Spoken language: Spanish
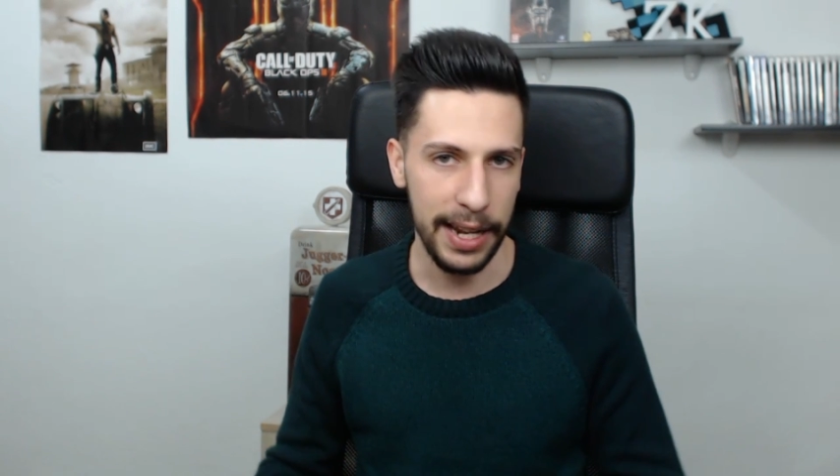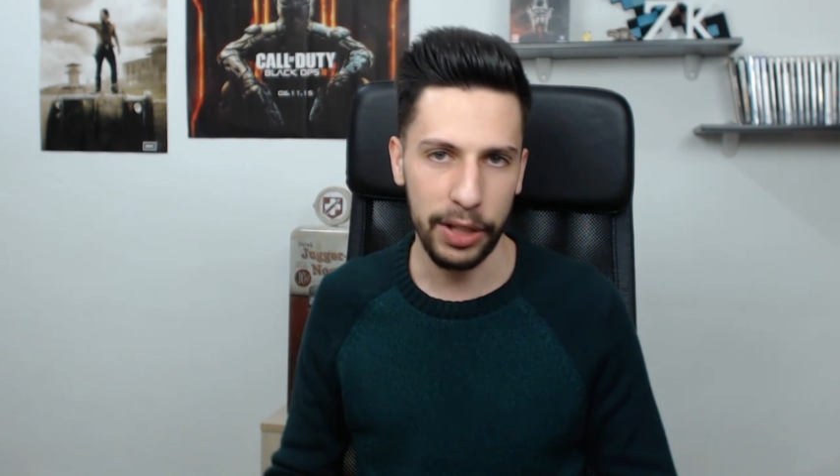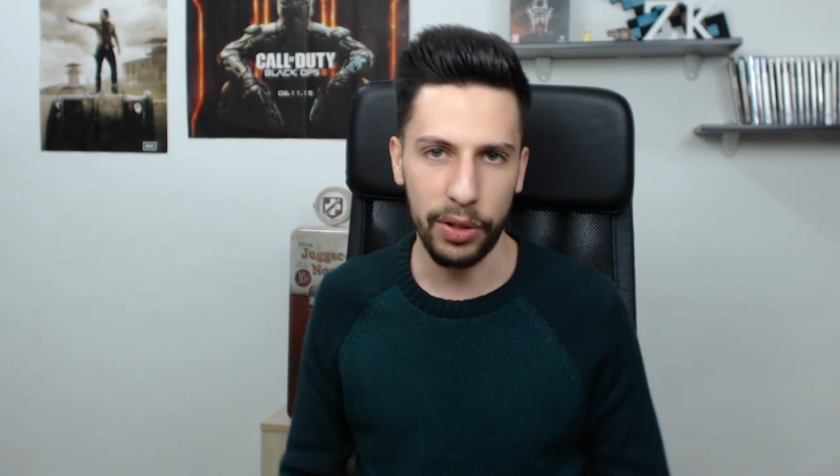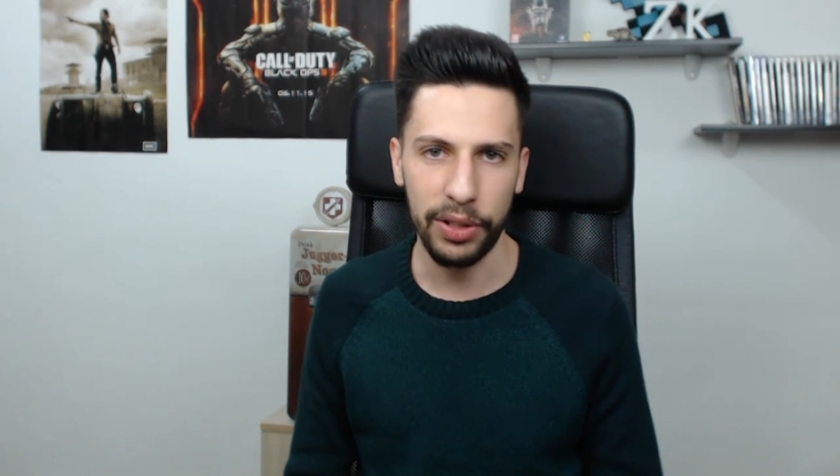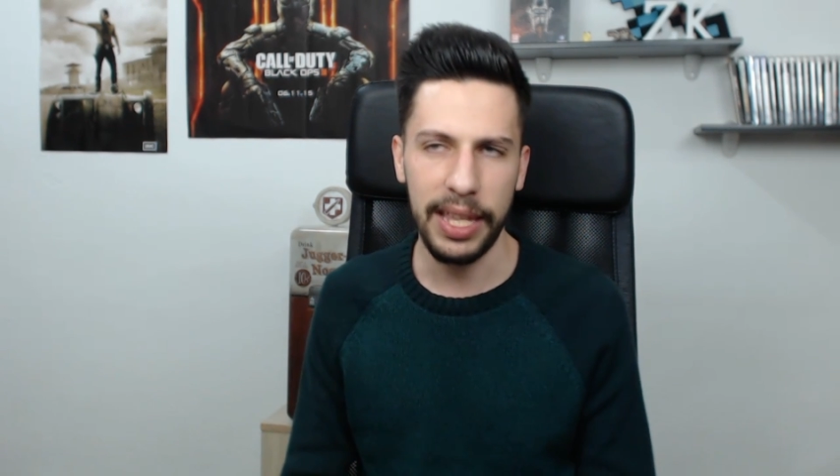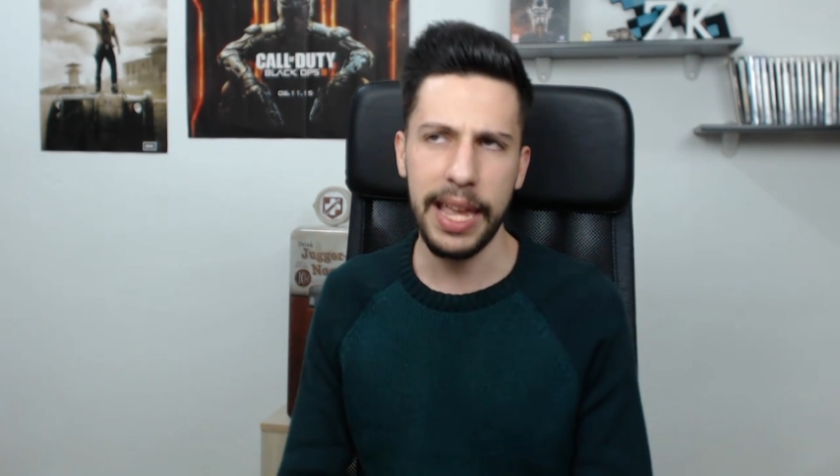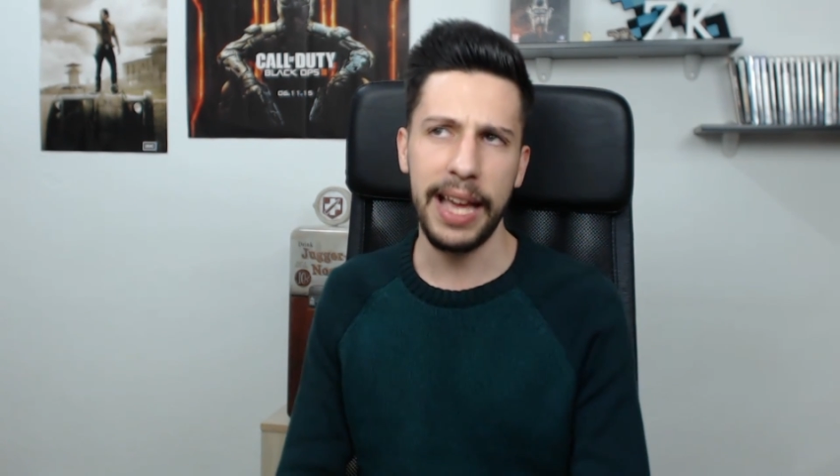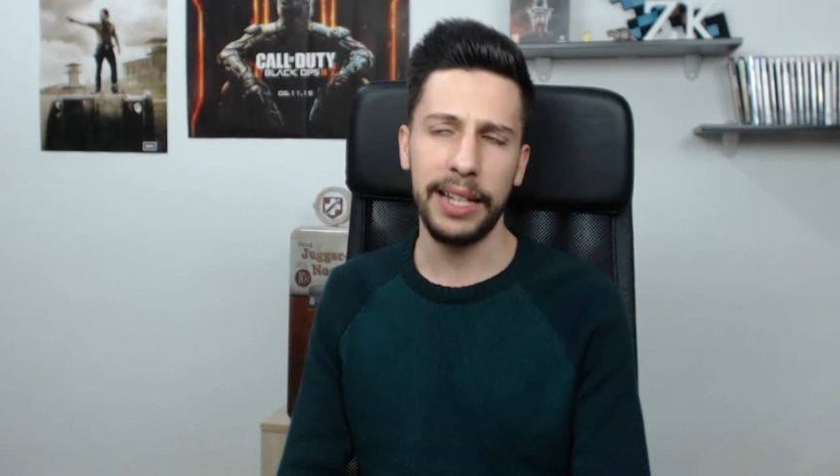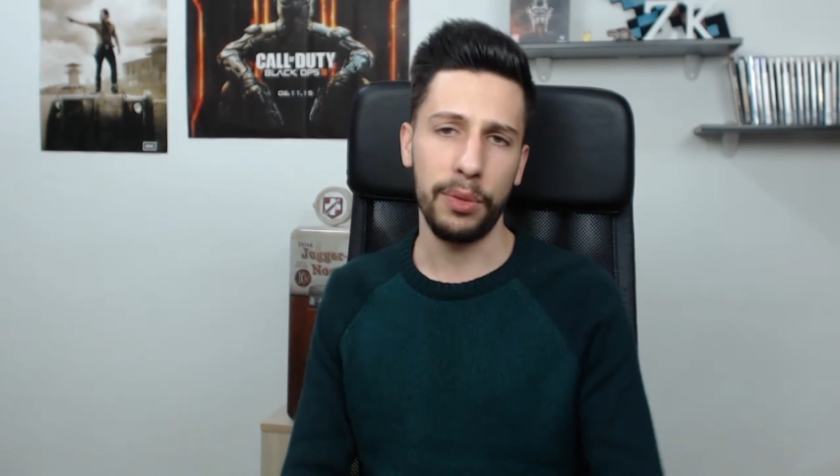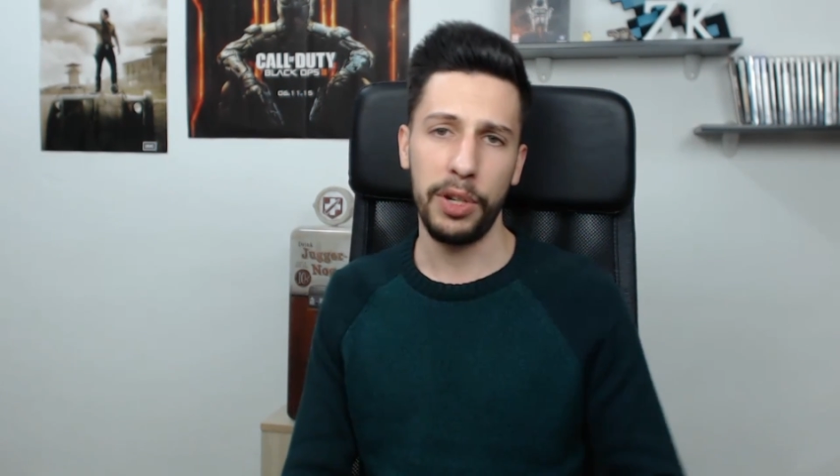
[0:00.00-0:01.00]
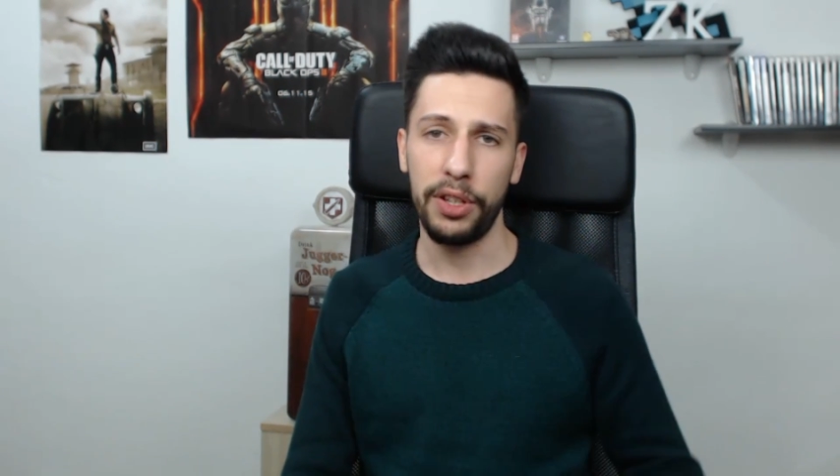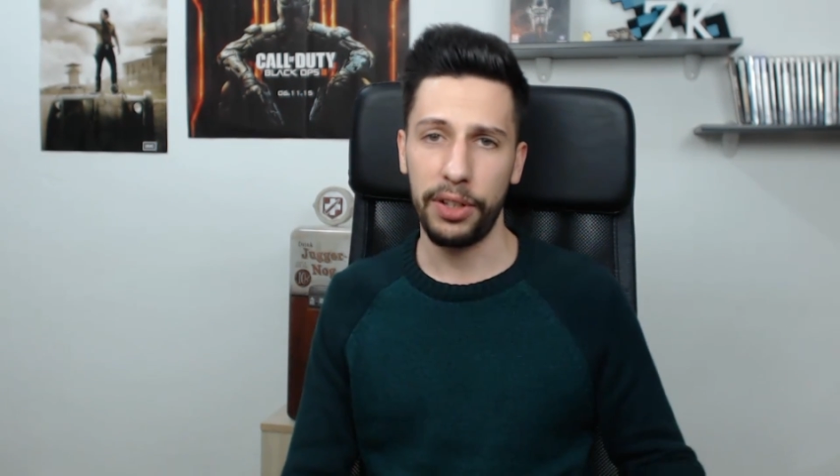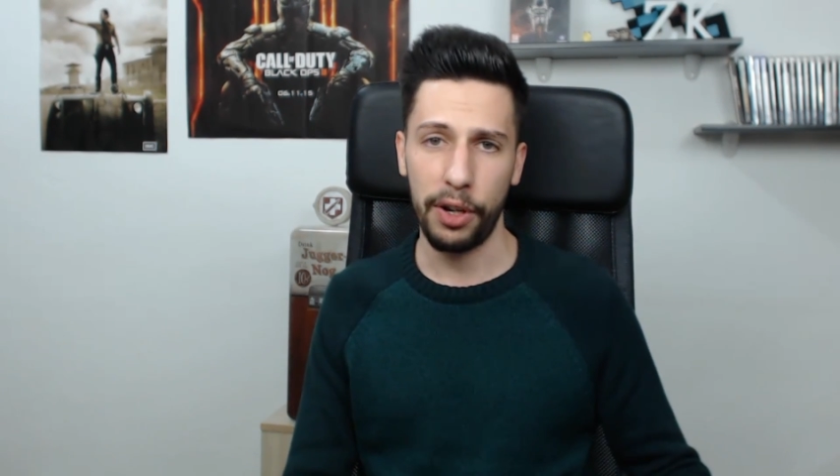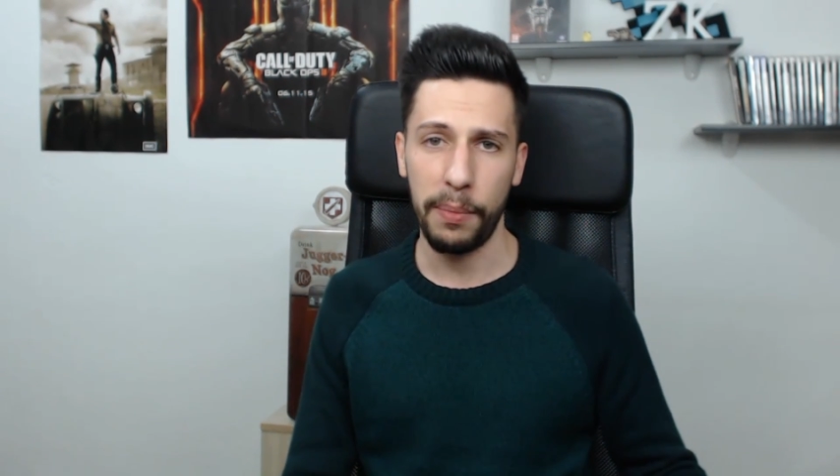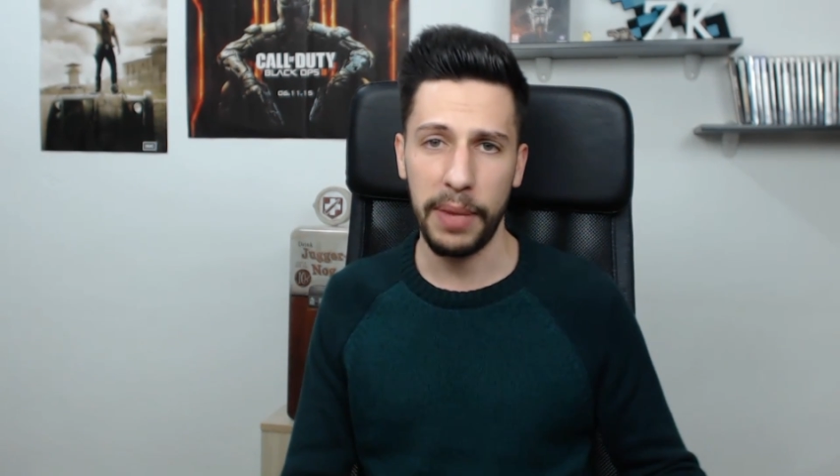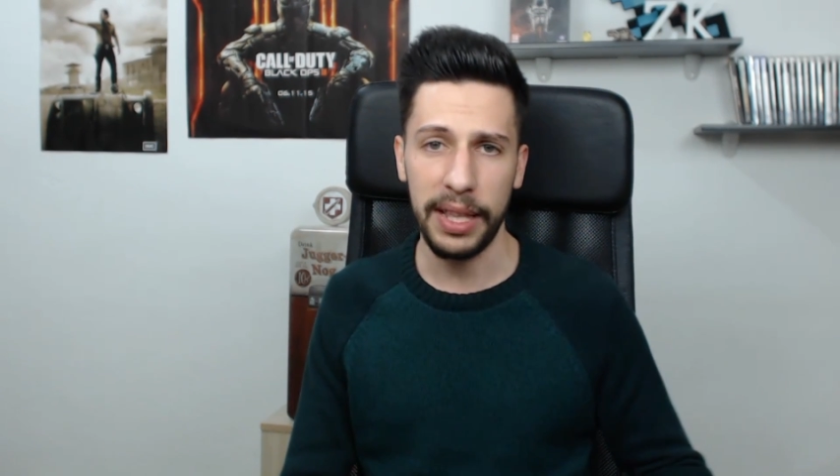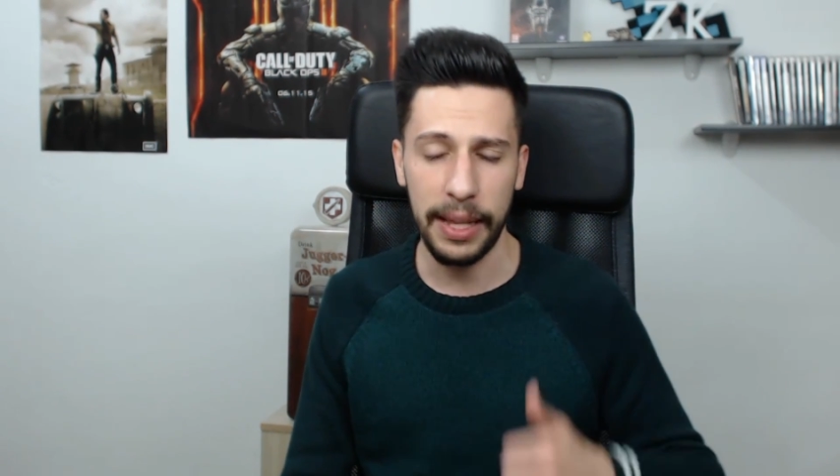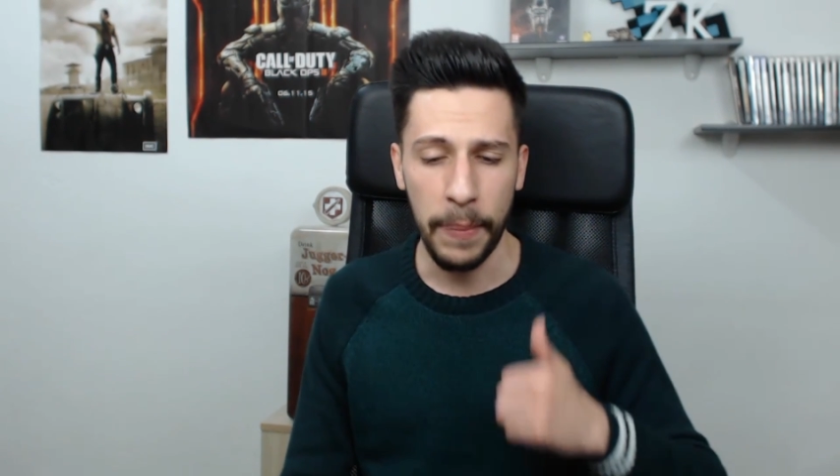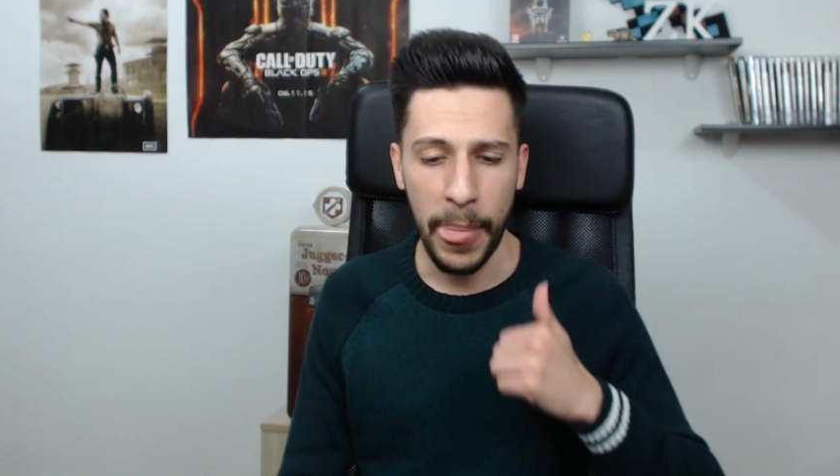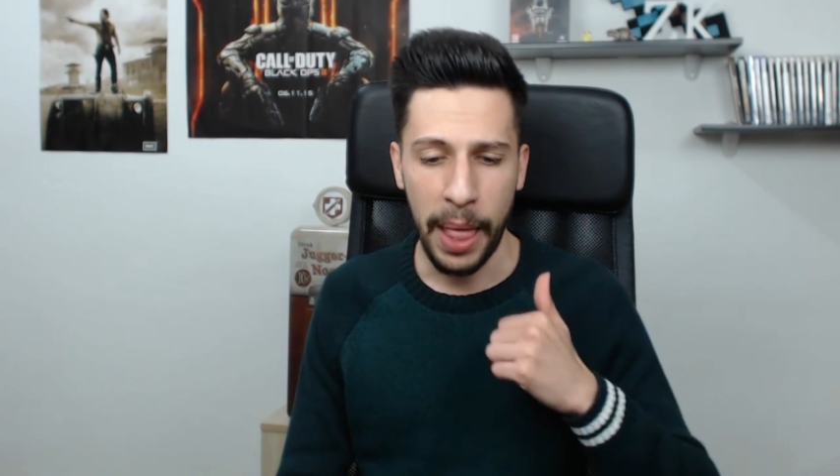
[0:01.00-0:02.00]
en estos días, como he dicho
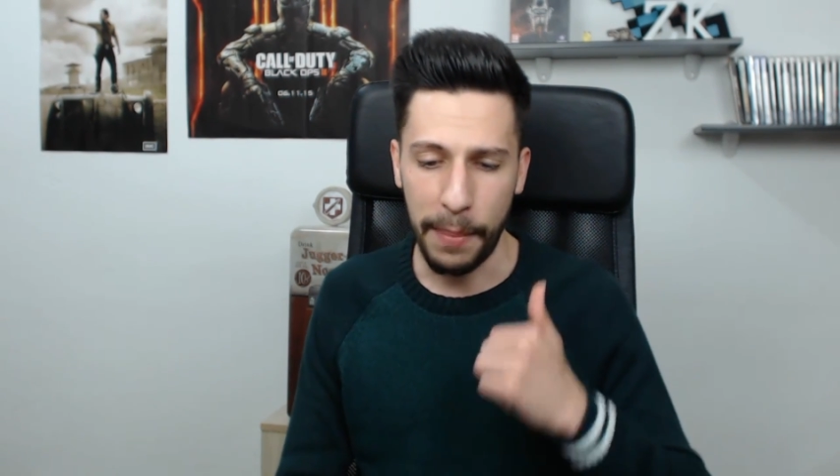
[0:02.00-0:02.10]
anteriormente,